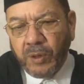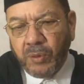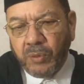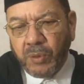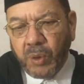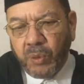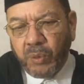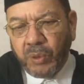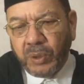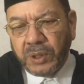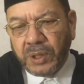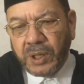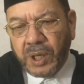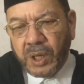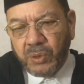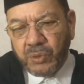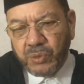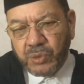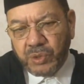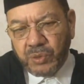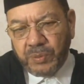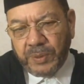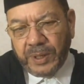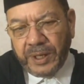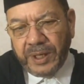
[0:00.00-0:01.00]
وهو الله
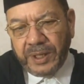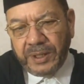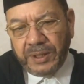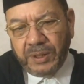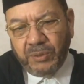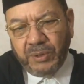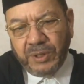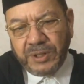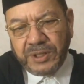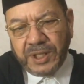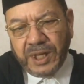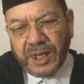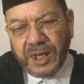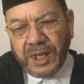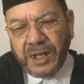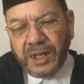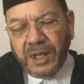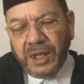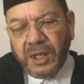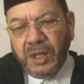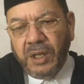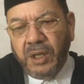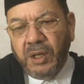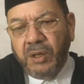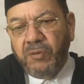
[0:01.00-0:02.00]
سبحانه وتعالى
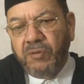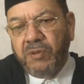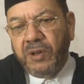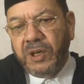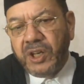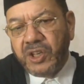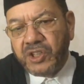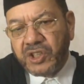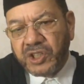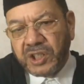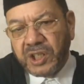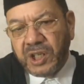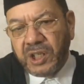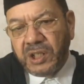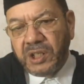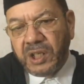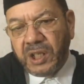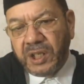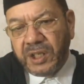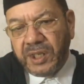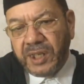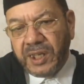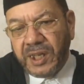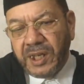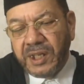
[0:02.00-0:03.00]
فلا شك أن
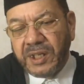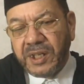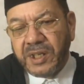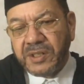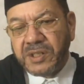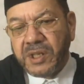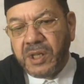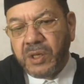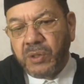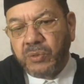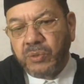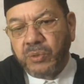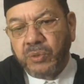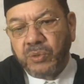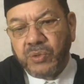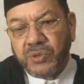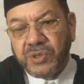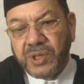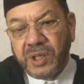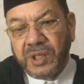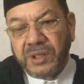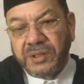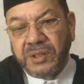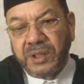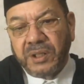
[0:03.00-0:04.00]
ذلك سيكون
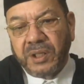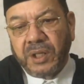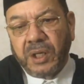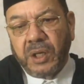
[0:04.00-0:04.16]
سندا